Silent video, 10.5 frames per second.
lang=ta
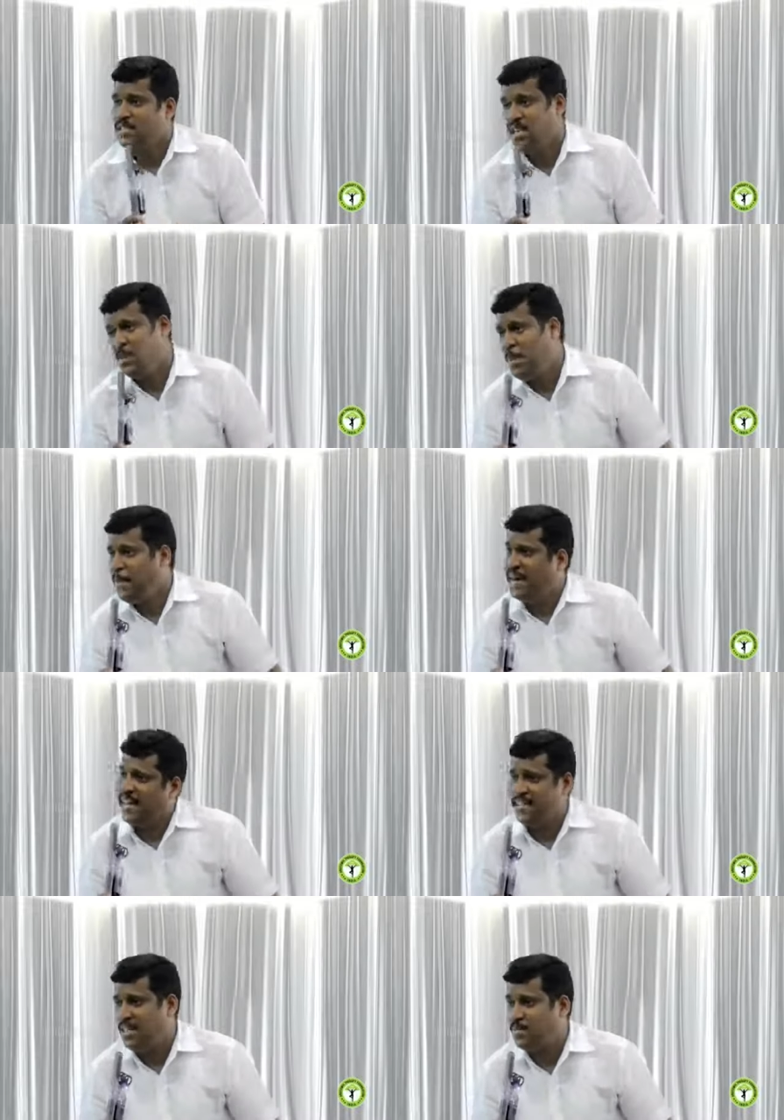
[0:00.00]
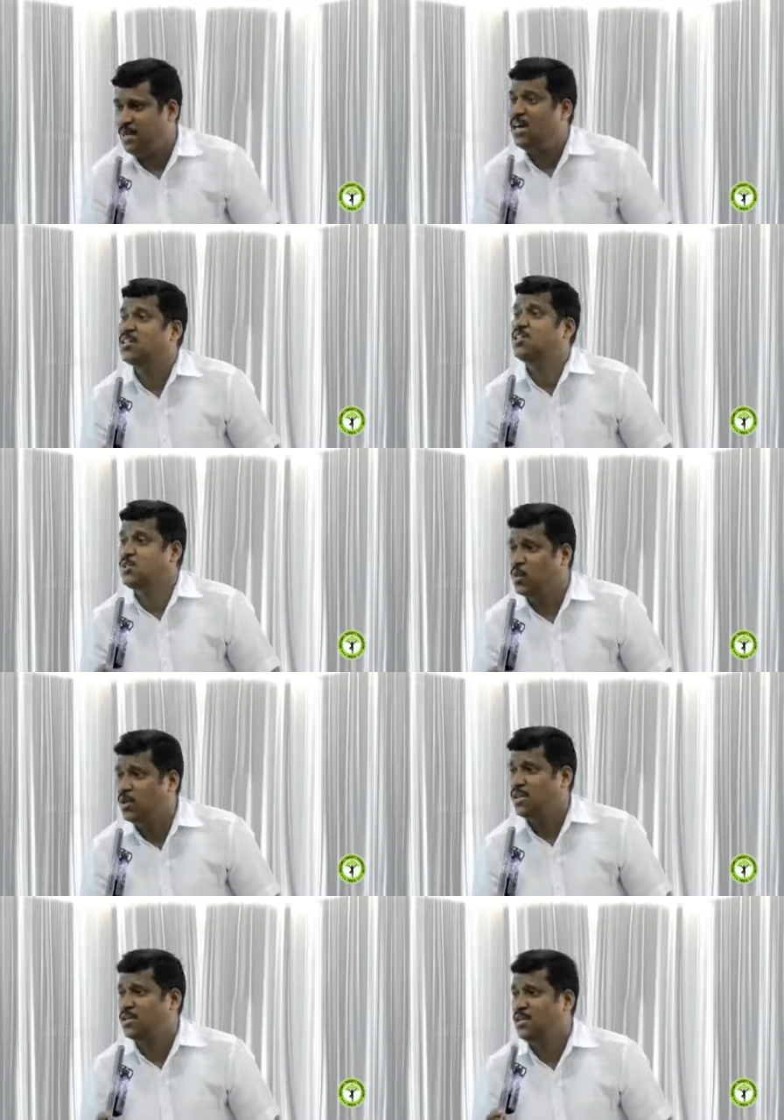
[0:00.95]
நெருப்பு எப்படி கிடைக்குது தெரியுமா
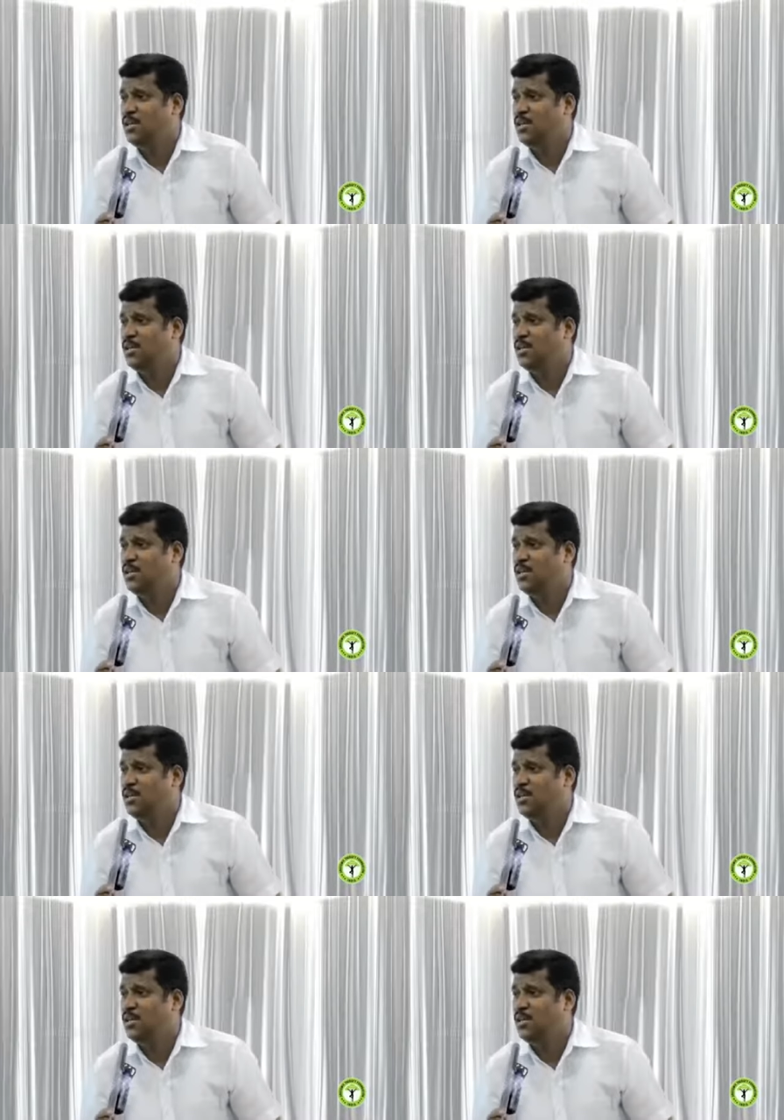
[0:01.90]
சூடு